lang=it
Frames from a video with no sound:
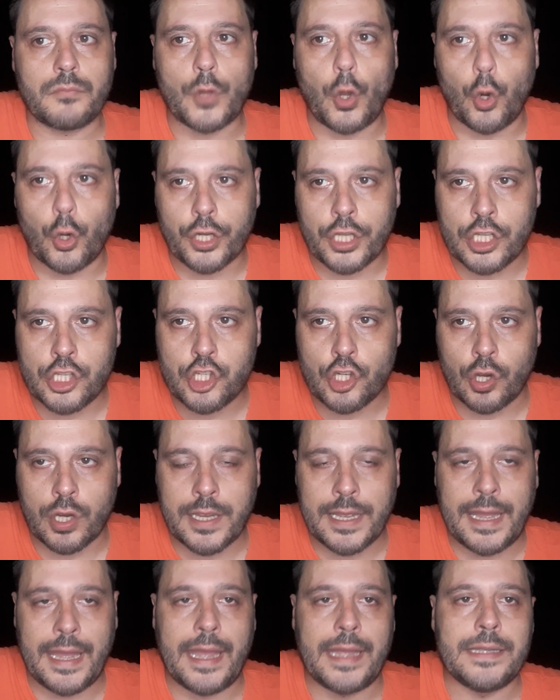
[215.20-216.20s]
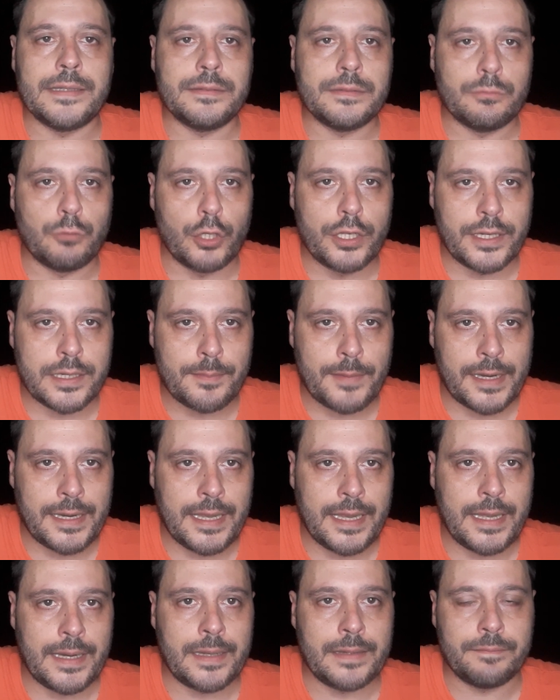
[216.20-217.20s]
Origi ok, vuole
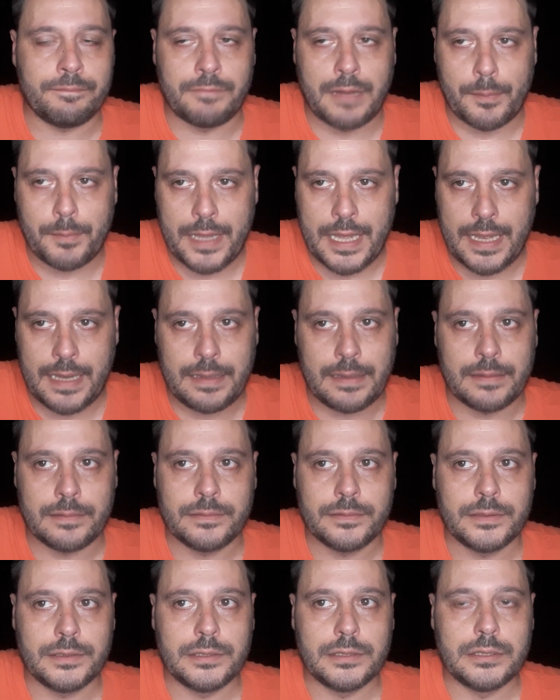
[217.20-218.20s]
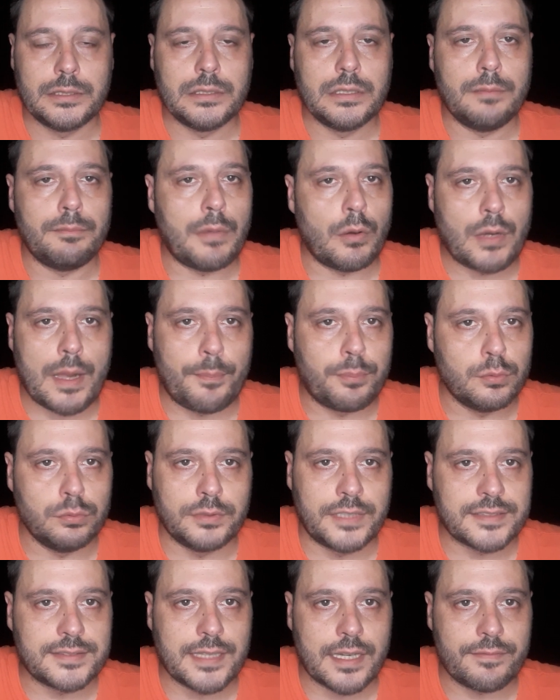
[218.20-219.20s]
rimanere, va bene, ma una
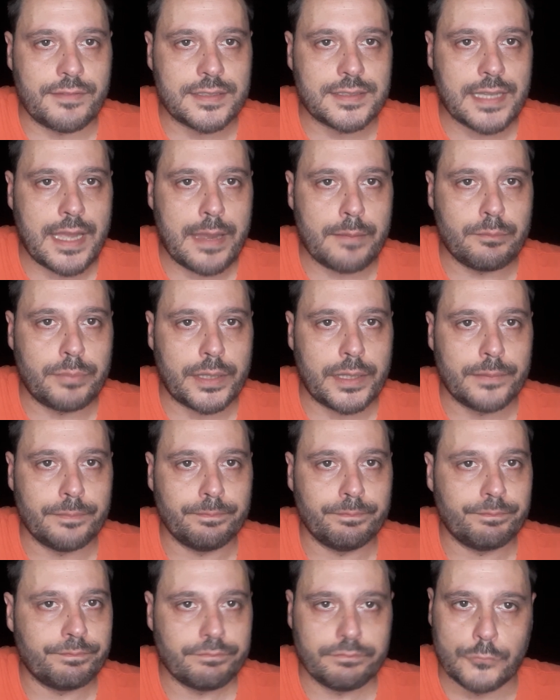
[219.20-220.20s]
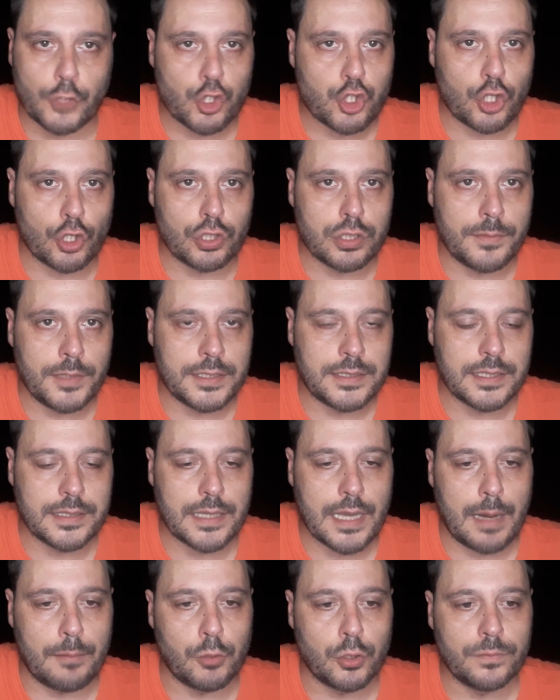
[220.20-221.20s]
punta serve sempre, non ce lo
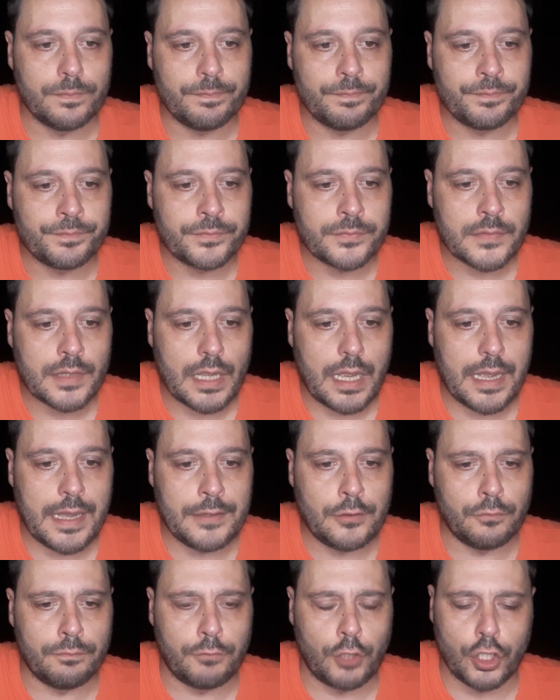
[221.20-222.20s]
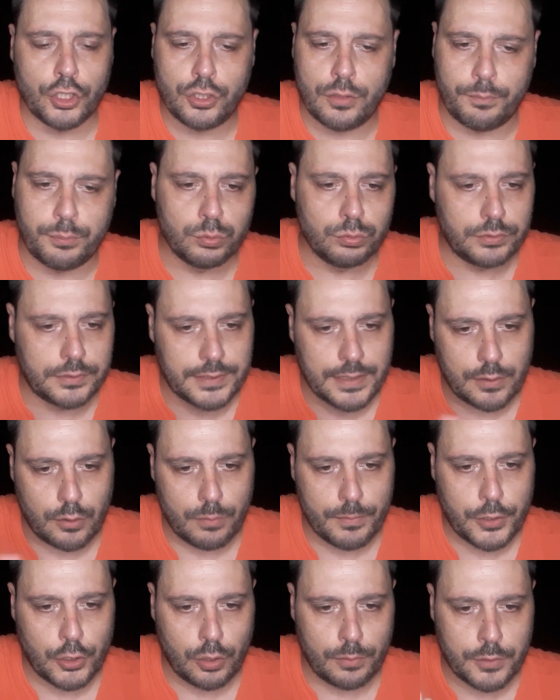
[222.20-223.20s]
dimentichiamo. E non voglio punte
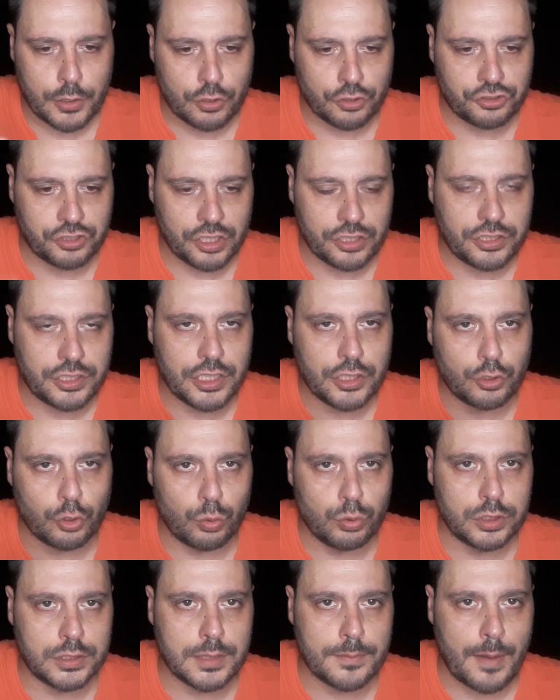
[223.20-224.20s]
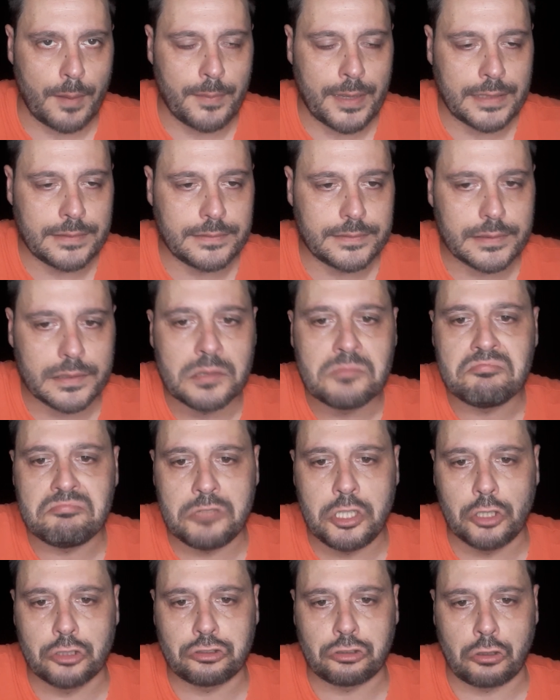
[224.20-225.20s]
come i nomi che ho sentito ultimamente.
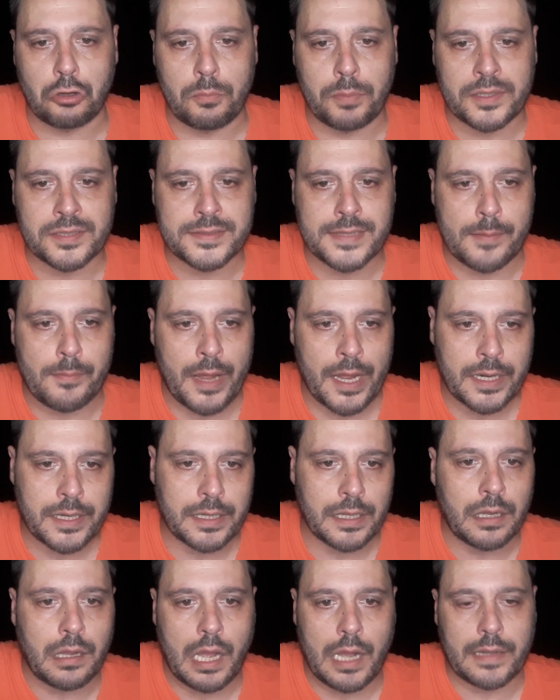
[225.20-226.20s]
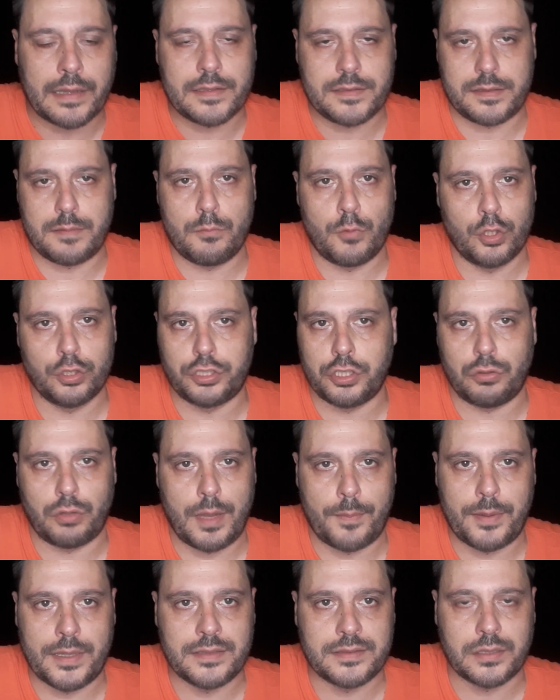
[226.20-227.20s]
Io sono per Scamacca, anche se molti non
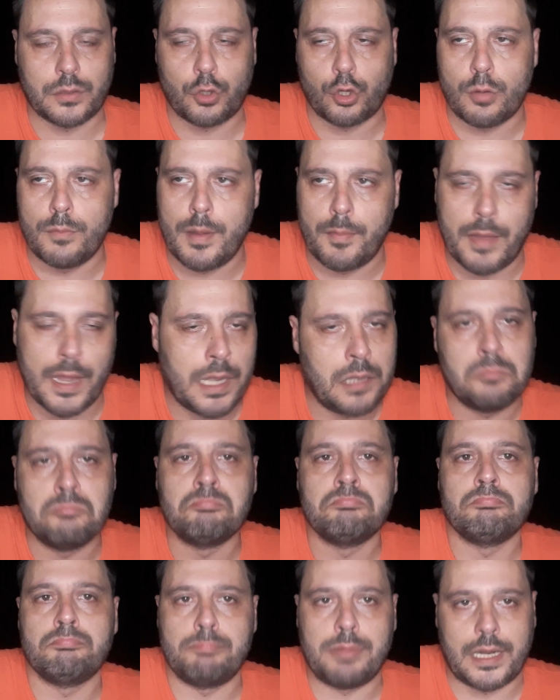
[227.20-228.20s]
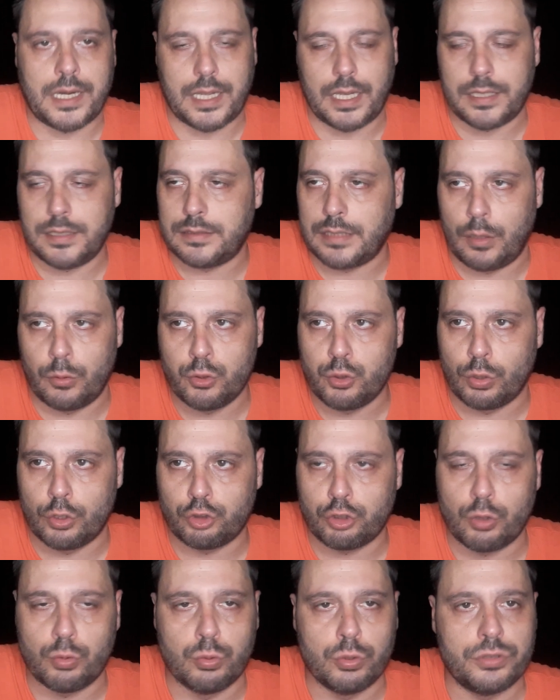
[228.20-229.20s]
la pensano come me, per carità, ognuno ha i
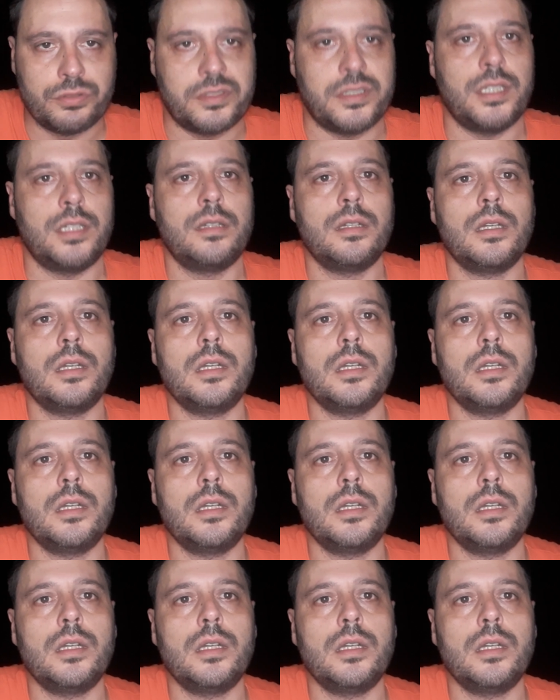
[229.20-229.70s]
suoi gusti.